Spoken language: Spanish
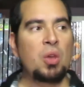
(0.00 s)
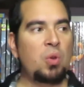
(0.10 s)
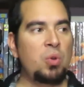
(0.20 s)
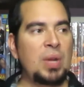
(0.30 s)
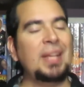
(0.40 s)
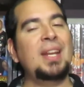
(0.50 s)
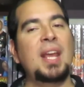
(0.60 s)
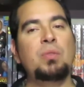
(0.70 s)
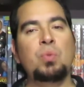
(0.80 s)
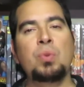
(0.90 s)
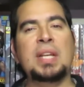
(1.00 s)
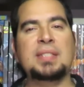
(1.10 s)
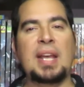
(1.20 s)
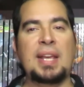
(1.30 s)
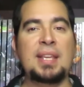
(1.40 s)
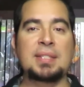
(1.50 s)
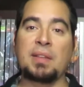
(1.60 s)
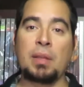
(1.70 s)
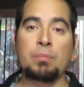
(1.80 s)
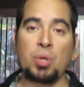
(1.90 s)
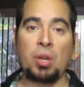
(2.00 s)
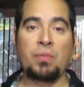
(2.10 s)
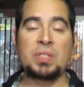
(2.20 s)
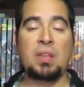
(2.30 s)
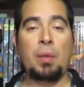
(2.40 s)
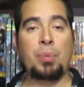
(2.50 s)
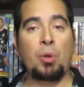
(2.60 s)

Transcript: con unas criaturas ahí que se ven muy inofensivas